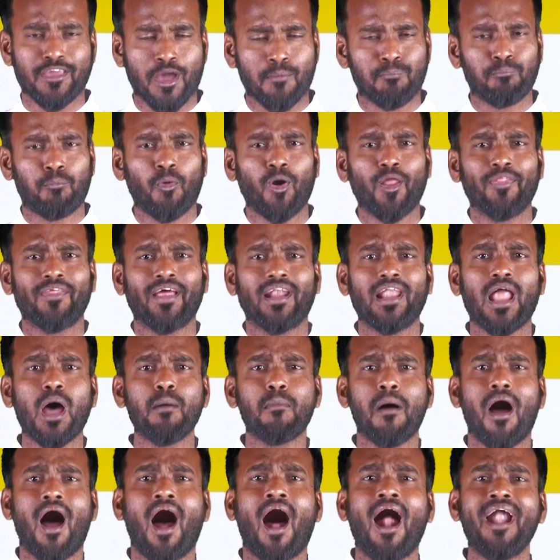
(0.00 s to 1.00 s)

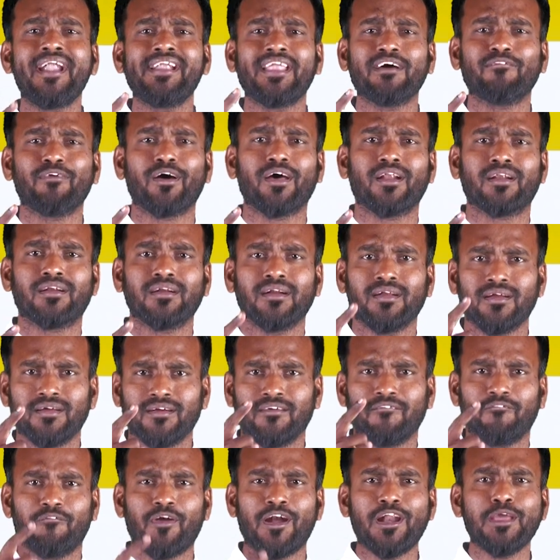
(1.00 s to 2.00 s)
எப்பொழுதெல்லாம் ஆண்டவர்
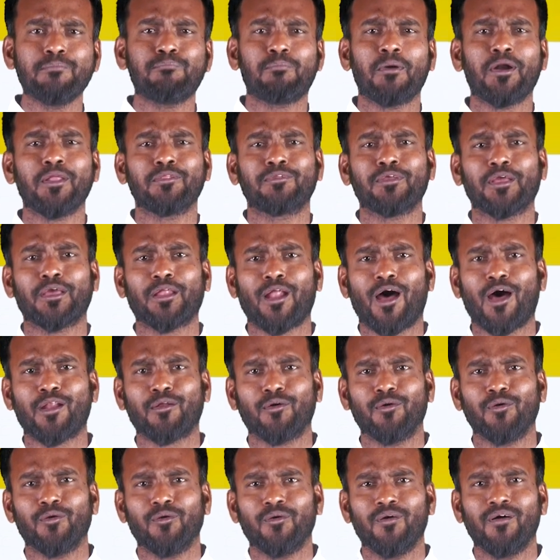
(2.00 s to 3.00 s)

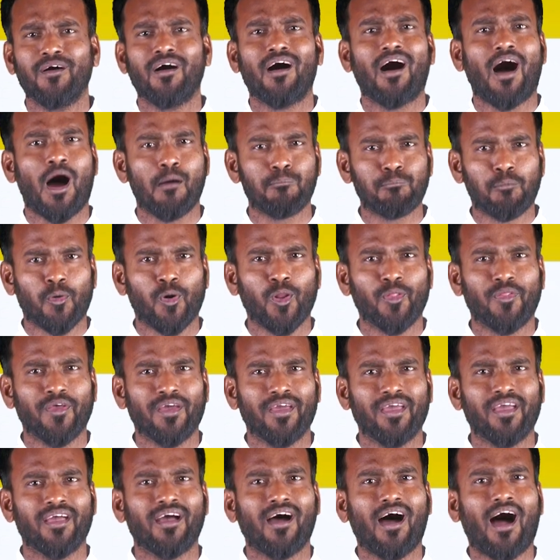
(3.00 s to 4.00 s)
வெளிப்படுத்துகிறாரோ
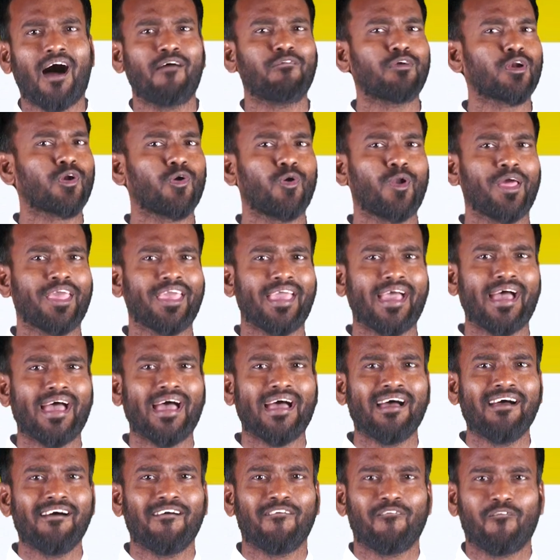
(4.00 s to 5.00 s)
அப்பொழுது அவர்களுடைய
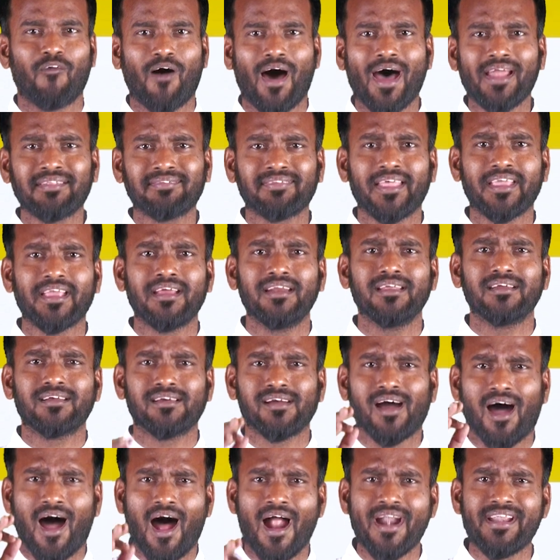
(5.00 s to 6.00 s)

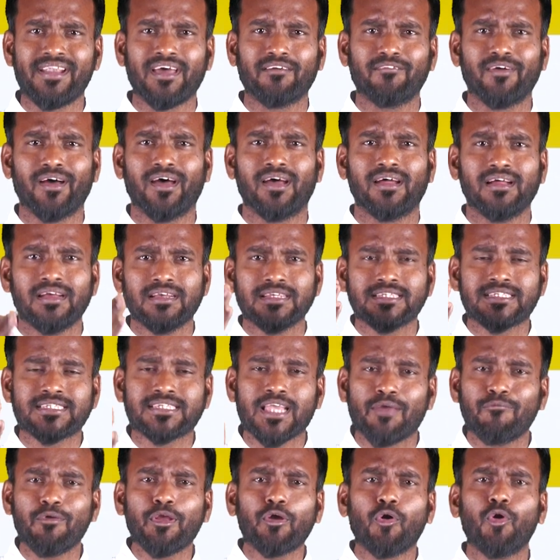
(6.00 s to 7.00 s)
வார்த்தைகளுக்கு ஆண்டவர்
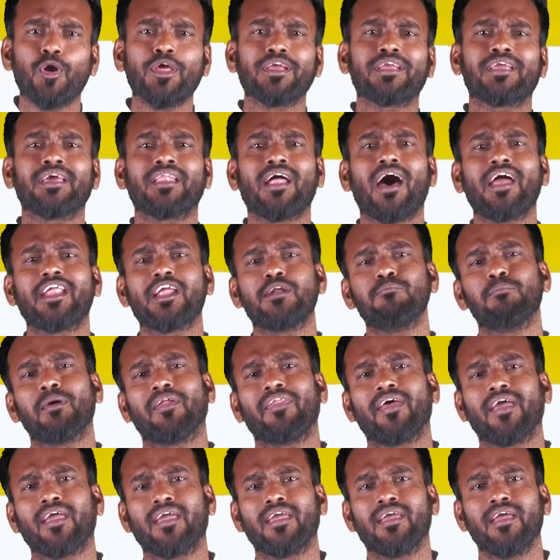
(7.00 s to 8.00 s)
செவி கொடுக்கிறார்
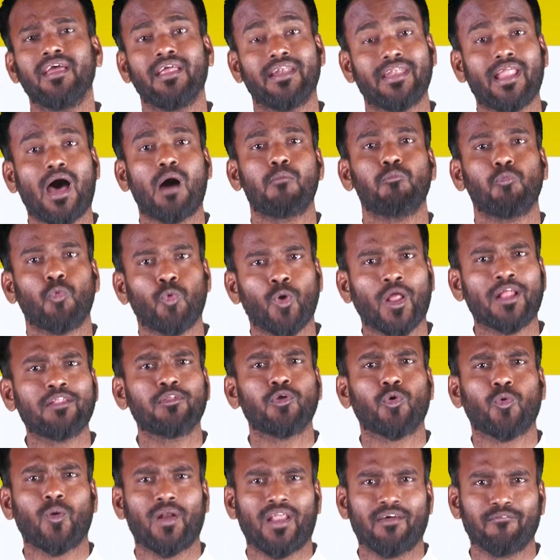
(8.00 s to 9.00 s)
என்பதை நாம்
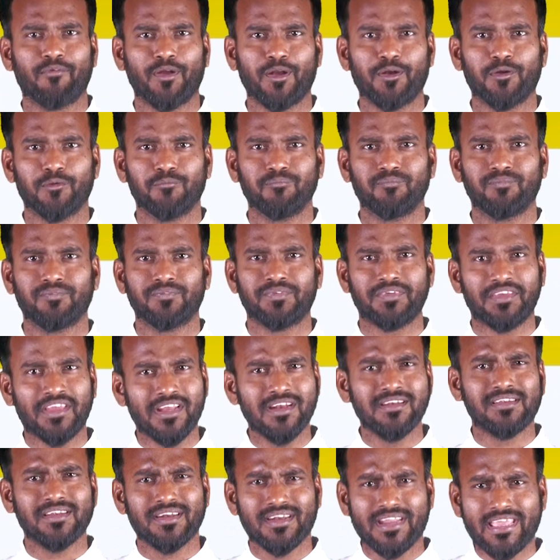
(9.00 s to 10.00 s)
உணர்ந்து கொள்ள வேண்டும்
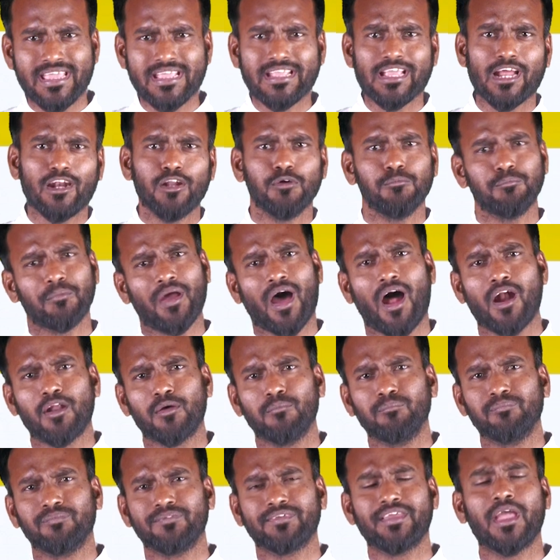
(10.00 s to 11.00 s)
இன்று நீங்களும்
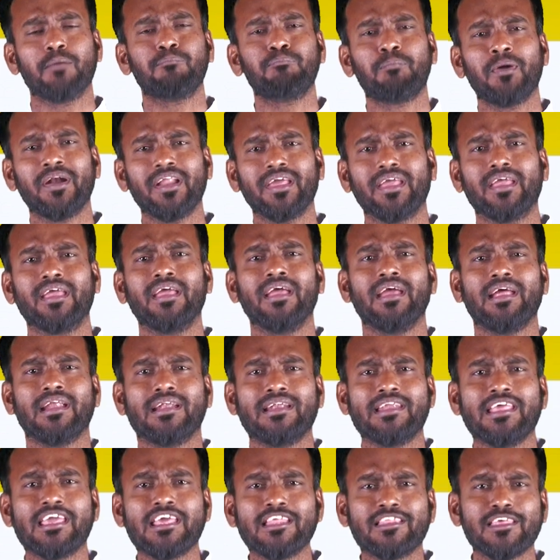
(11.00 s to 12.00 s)
நானும் எப்படி
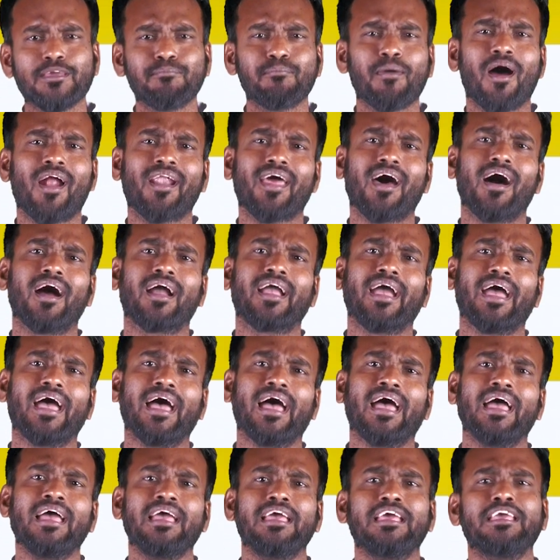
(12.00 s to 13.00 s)
நீதிமானாக
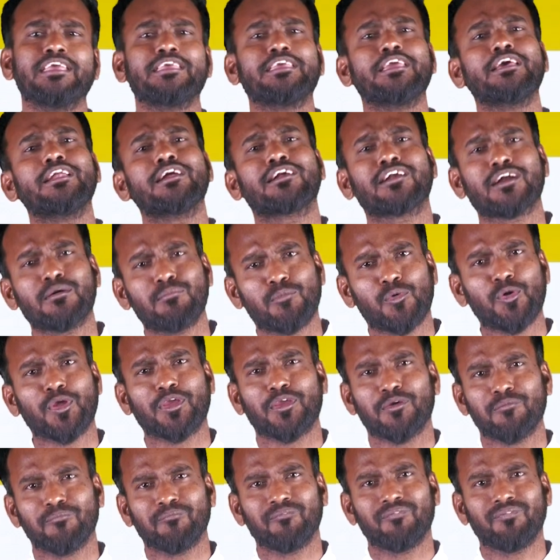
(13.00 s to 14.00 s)
இருக்க
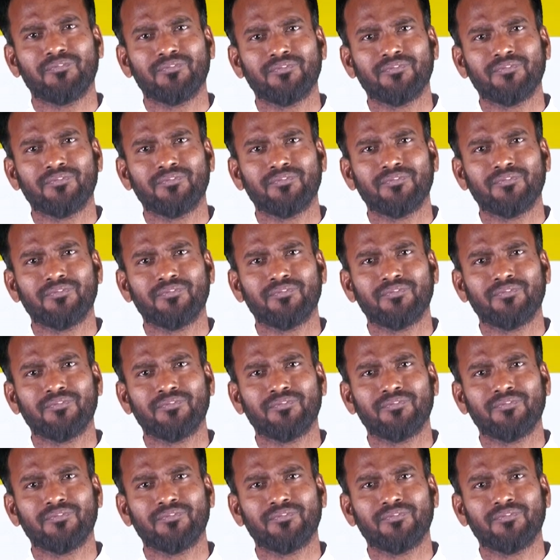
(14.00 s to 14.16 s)
முடியும்